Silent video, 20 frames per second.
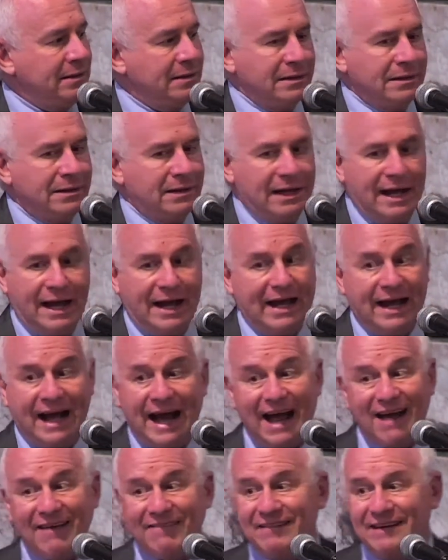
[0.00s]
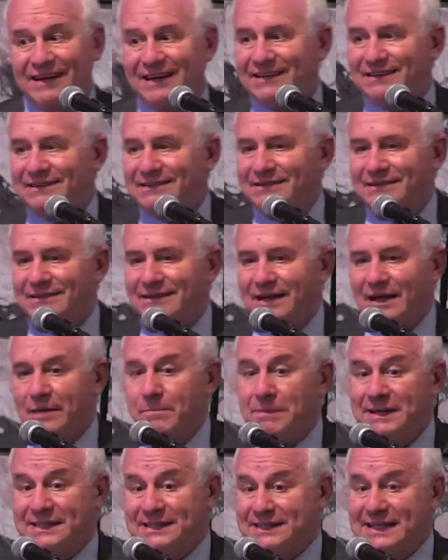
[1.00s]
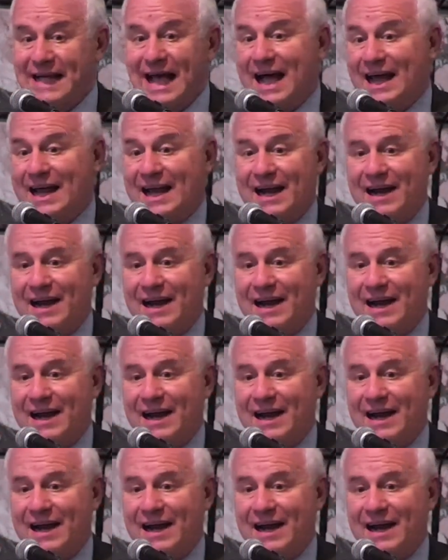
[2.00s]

Li aggrava e massacra